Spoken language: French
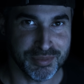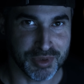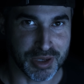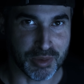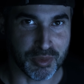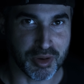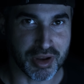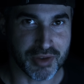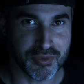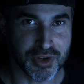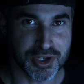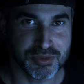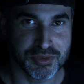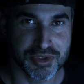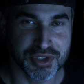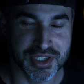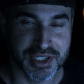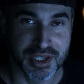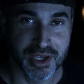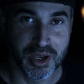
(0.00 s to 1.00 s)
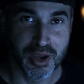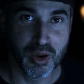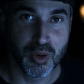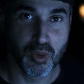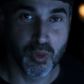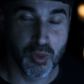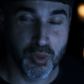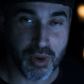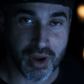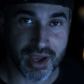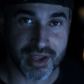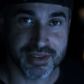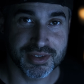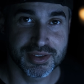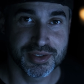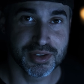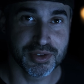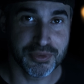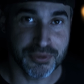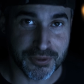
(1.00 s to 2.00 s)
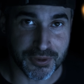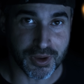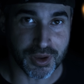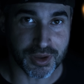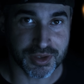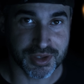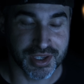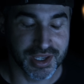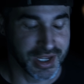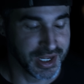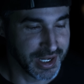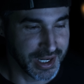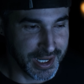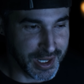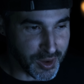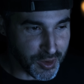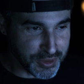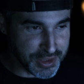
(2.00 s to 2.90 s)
pour la première fois, je me suis dit « What the fuck ?» Là,